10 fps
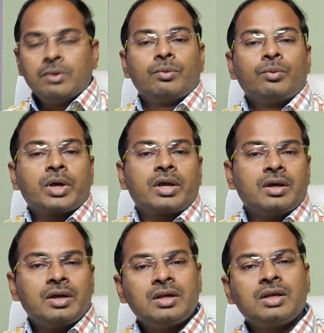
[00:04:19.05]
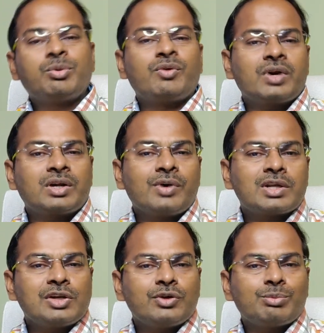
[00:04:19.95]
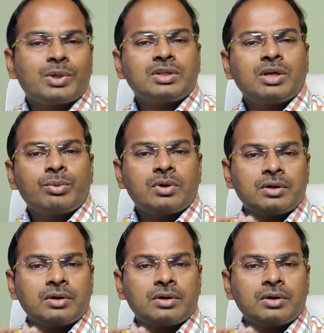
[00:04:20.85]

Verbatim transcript: ஓகே இப்போ வர வாரத்தில் வந்து பார்த்திங்க அப்படின்னா